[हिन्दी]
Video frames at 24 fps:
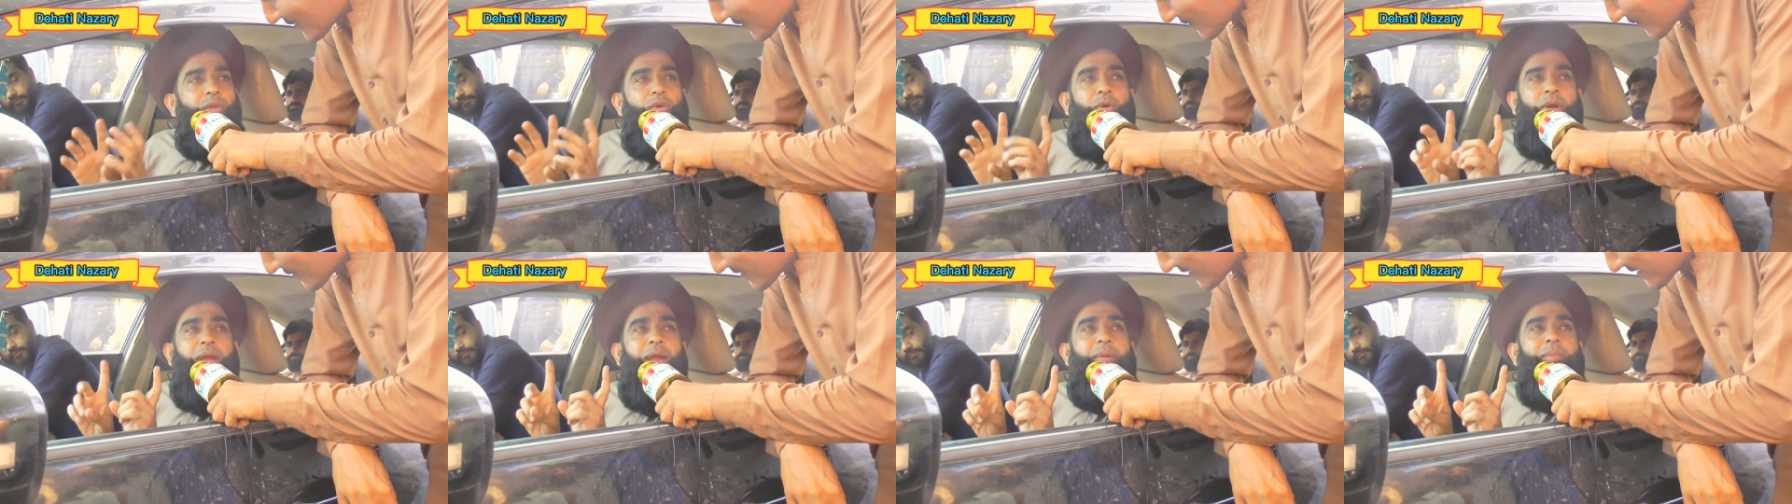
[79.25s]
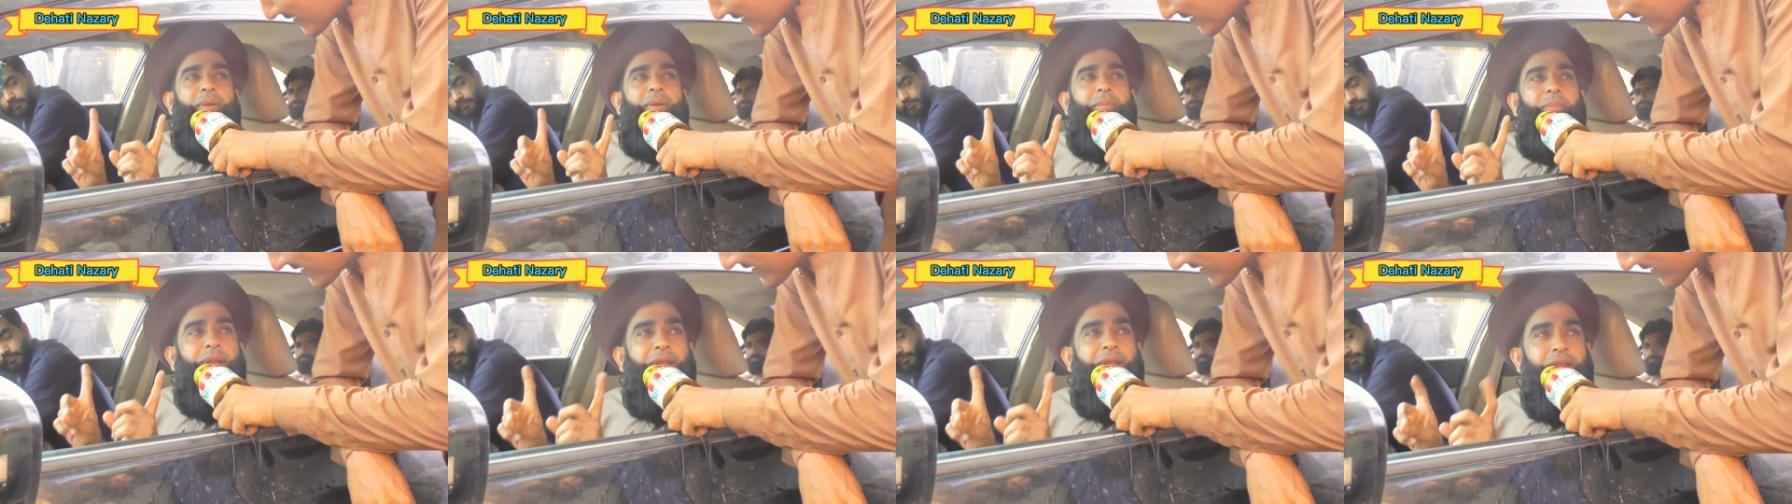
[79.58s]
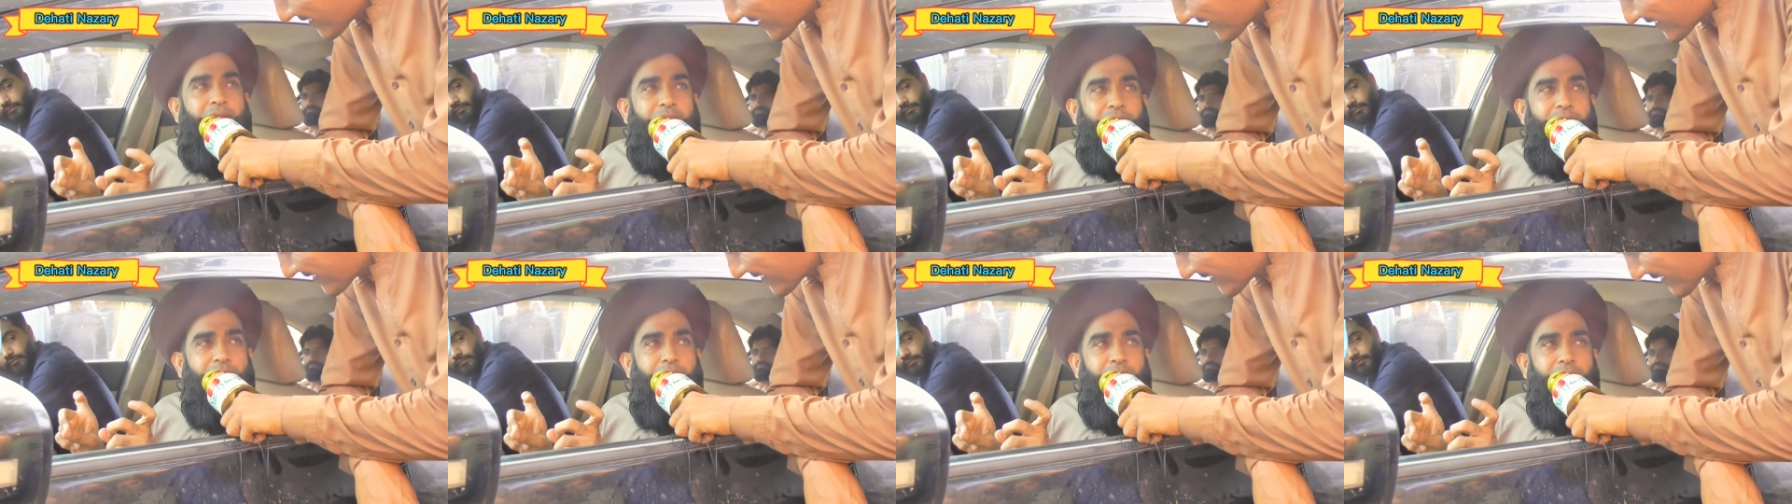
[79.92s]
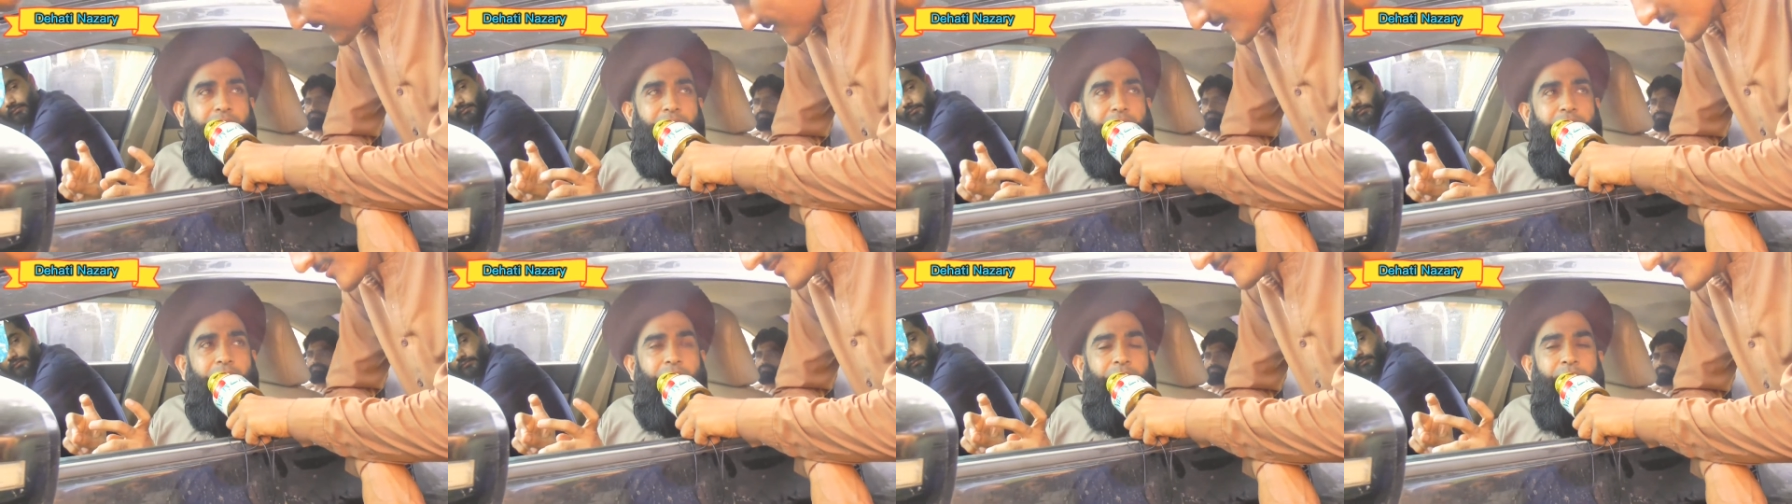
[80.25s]
तो कैमरे बंद करवा
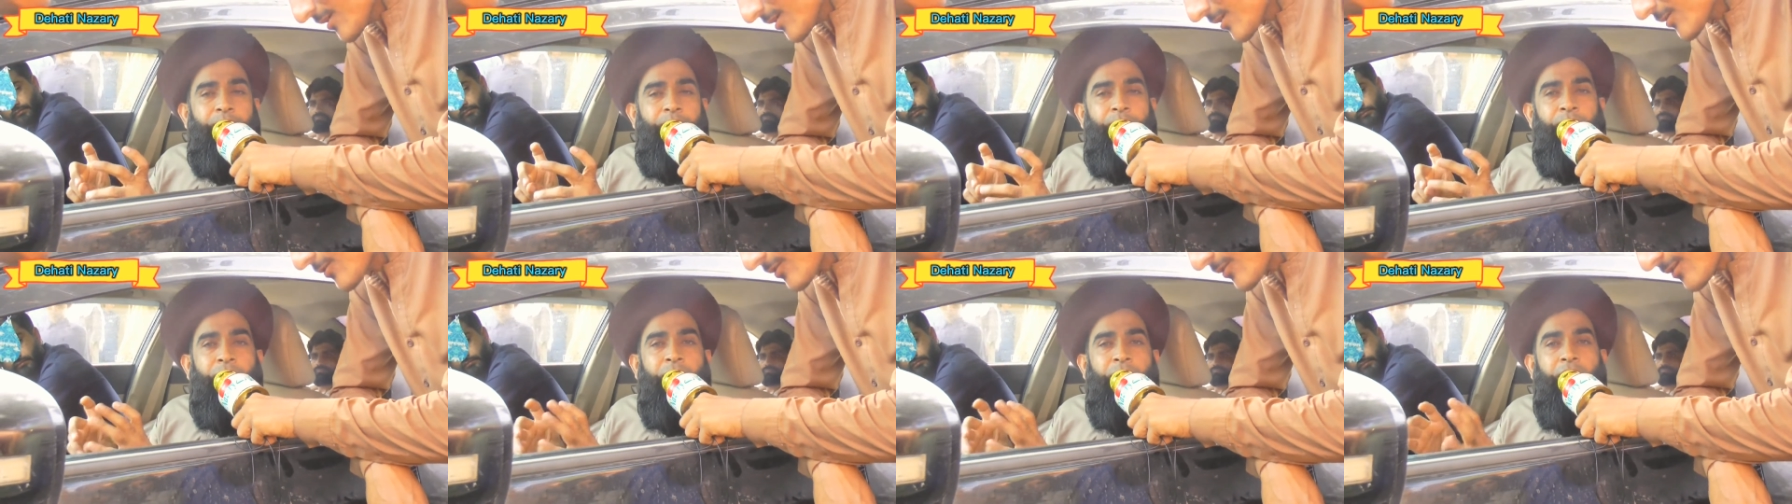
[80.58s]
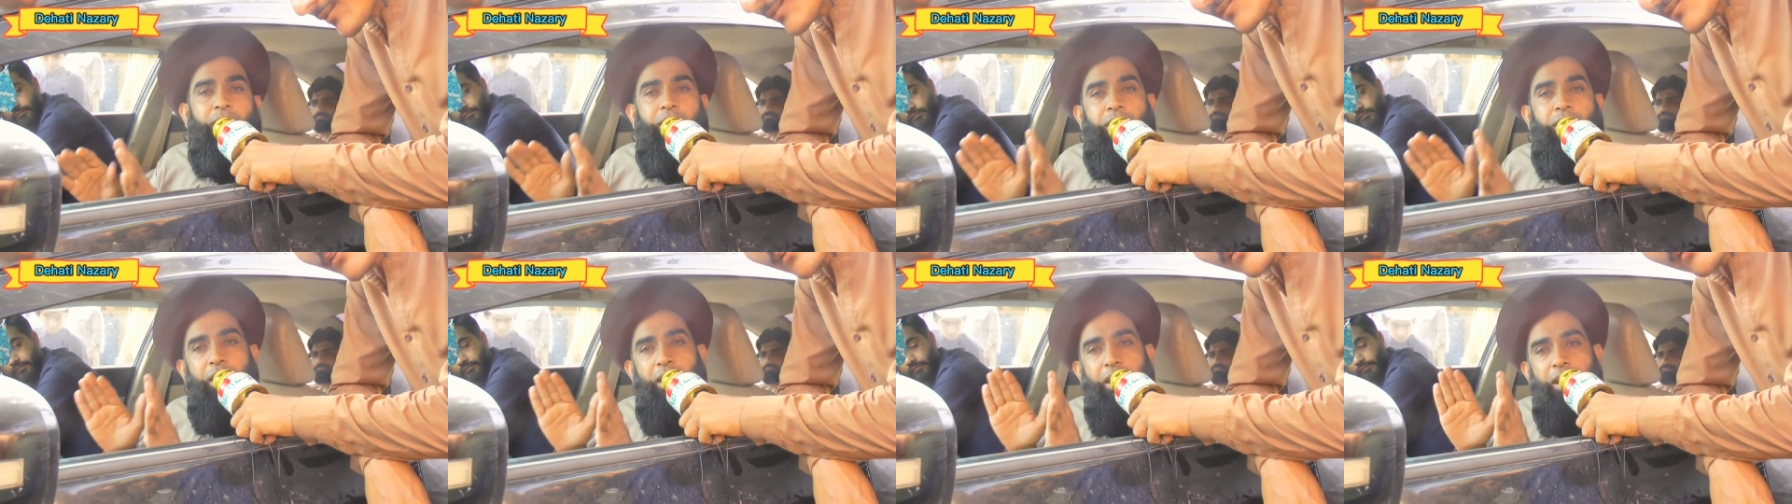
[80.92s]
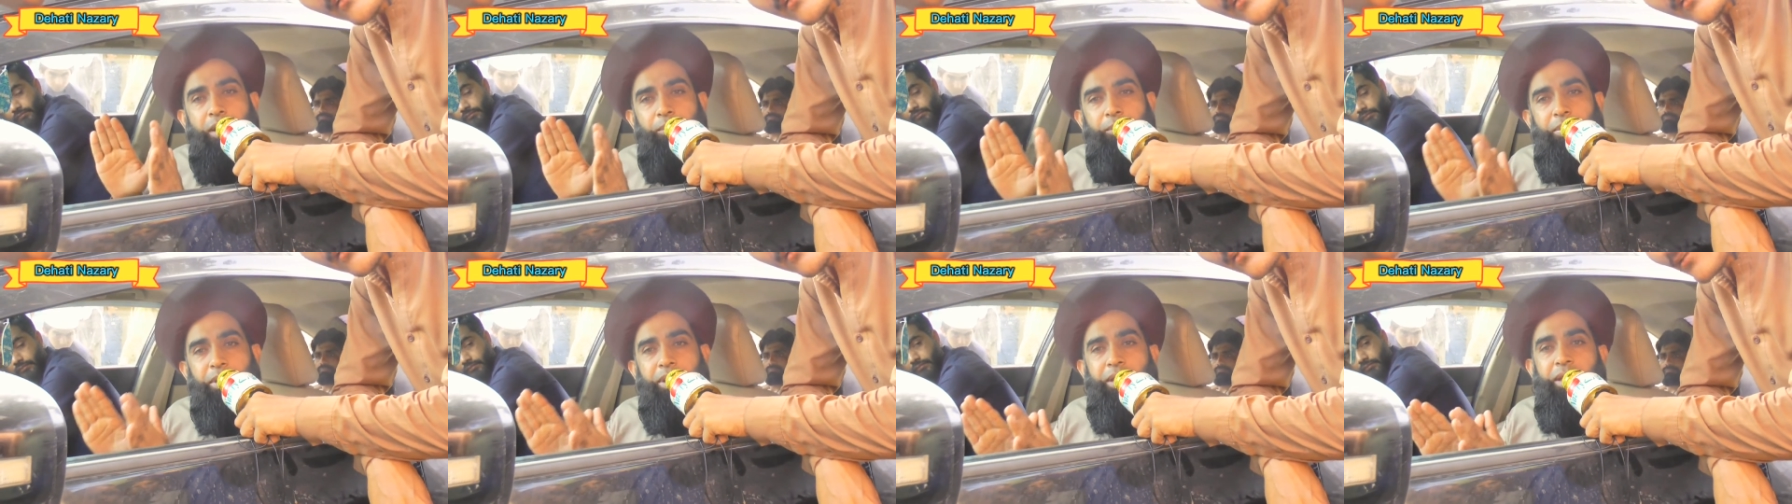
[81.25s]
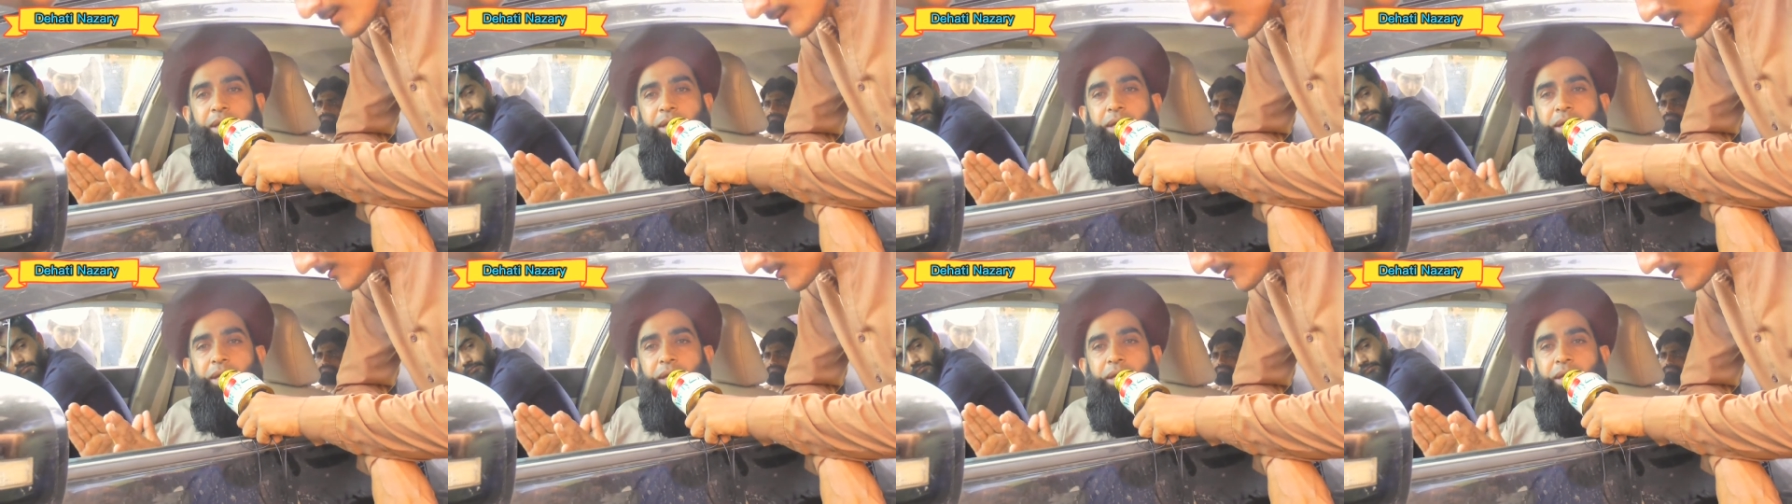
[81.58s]
देते हैं कि हर बंदे